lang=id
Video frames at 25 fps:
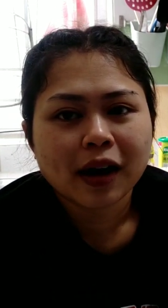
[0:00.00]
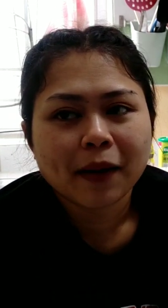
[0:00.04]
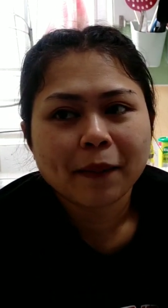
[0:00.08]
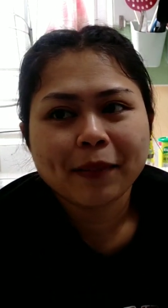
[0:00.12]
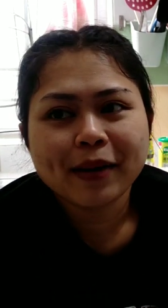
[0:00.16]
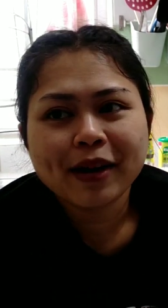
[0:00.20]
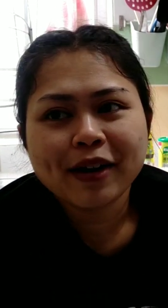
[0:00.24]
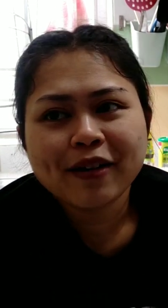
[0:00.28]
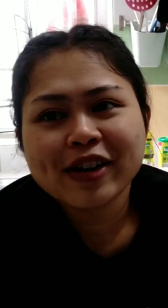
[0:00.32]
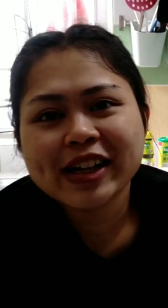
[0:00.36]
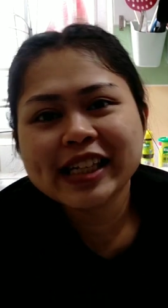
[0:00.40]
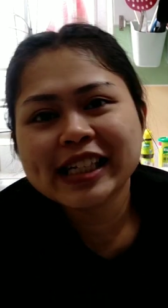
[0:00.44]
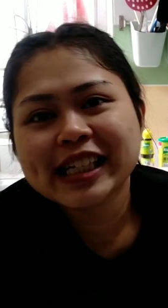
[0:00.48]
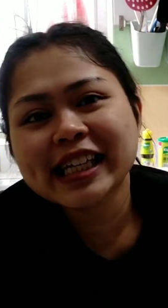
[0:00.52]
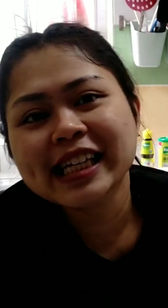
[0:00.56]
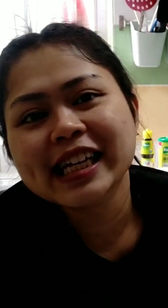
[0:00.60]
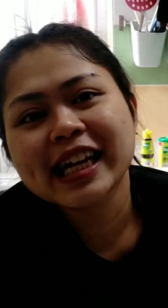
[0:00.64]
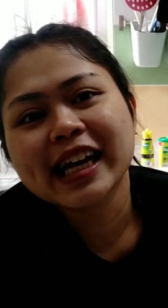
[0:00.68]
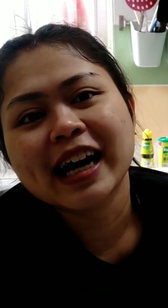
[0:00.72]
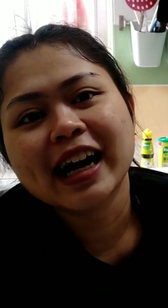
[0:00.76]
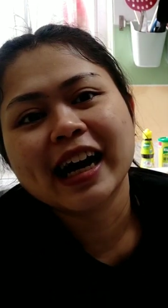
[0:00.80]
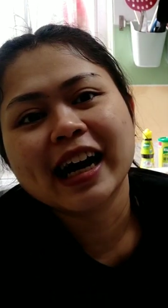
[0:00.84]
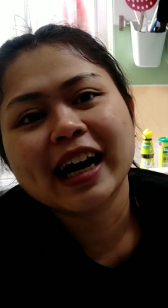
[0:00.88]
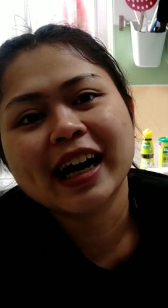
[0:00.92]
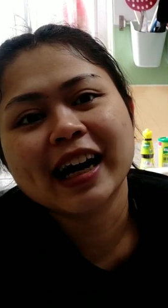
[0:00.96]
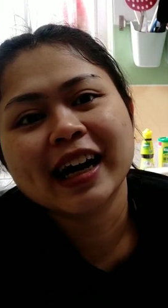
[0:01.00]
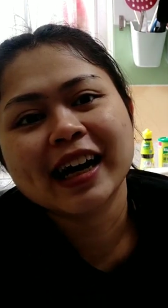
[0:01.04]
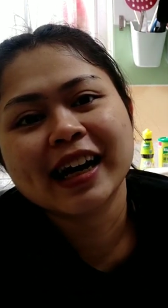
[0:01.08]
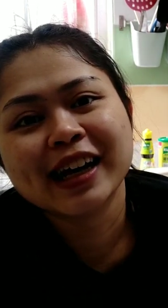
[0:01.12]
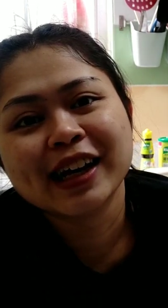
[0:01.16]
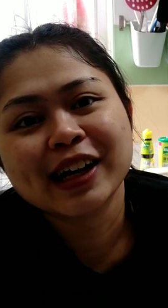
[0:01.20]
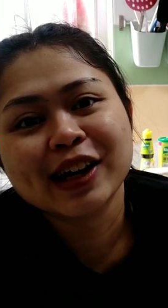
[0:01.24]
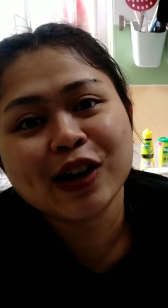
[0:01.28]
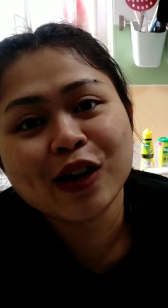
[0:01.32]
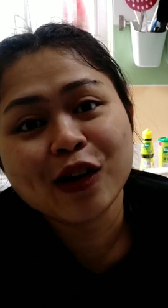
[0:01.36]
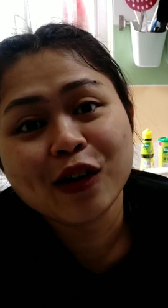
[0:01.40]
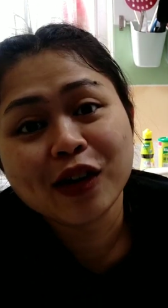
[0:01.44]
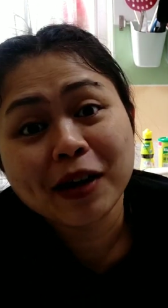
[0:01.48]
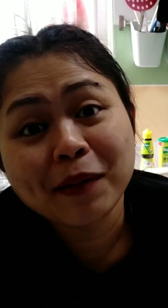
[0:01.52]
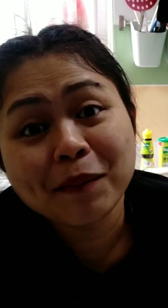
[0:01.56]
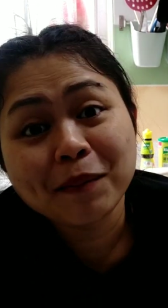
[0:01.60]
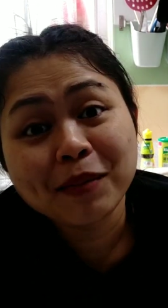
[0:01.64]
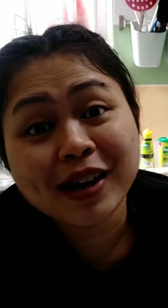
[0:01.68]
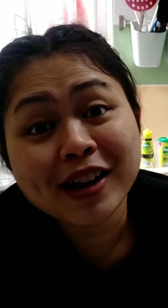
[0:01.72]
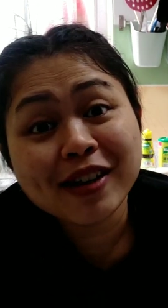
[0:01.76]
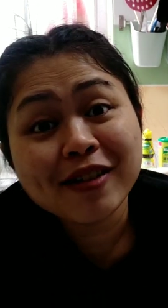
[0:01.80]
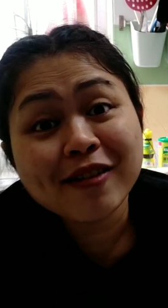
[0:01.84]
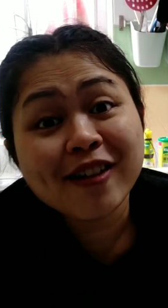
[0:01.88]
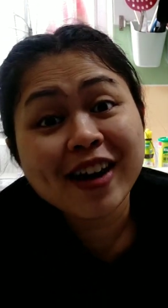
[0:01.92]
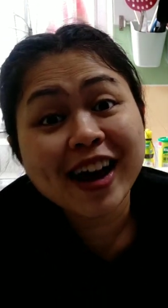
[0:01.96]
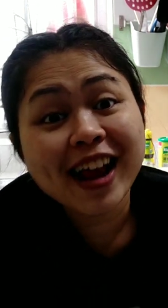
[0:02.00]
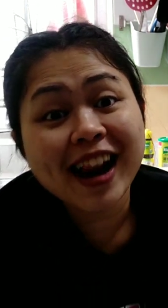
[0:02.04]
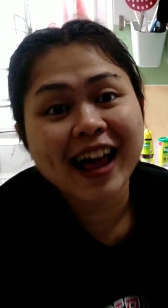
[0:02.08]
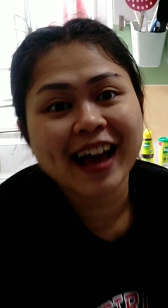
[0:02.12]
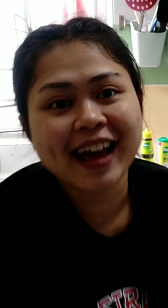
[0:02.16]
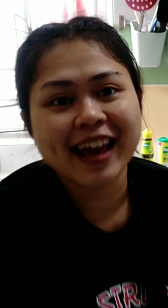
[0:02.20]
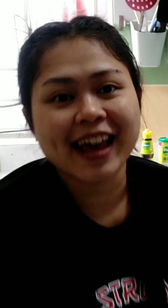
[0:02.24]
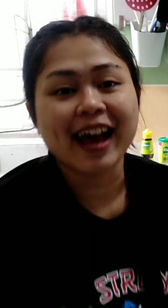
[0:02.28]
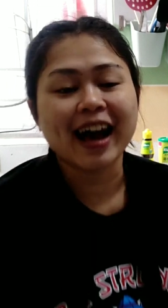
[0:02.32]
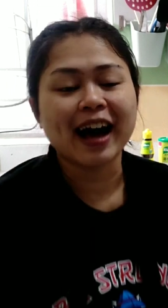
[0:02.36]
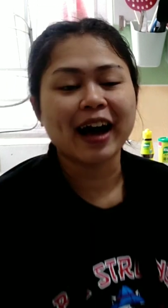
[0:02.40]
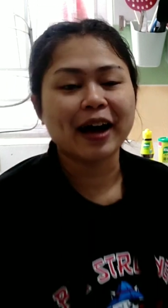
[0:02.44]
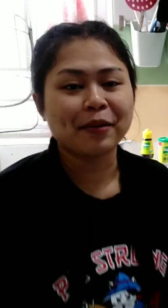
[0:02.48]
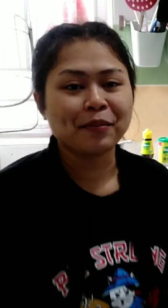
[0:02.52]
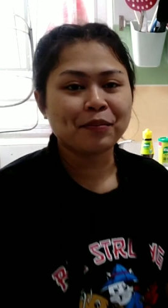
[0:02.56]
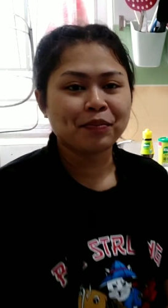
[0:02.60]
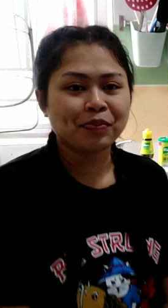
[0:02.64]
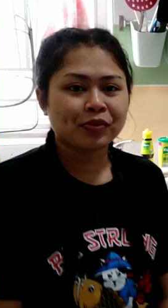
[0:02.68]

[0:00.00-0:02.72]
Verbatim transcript: priwe ya Ya udah priwe lah ya